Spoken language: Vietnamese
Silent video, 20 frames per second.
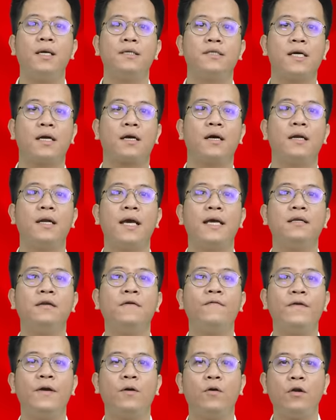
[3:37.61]
Chẳng cần đến
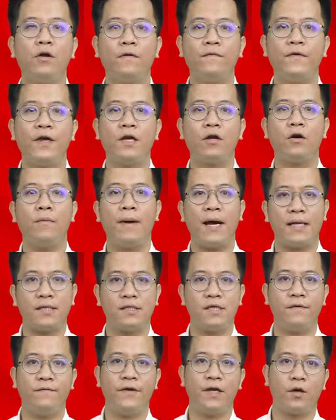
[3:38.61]
những vị huấn luyện viên có bản
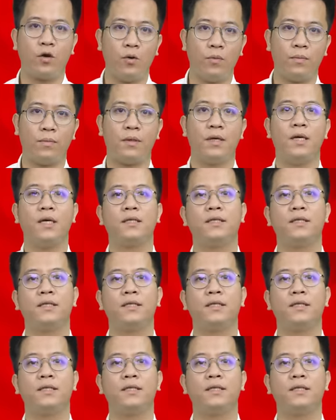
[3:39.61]
CV khủng,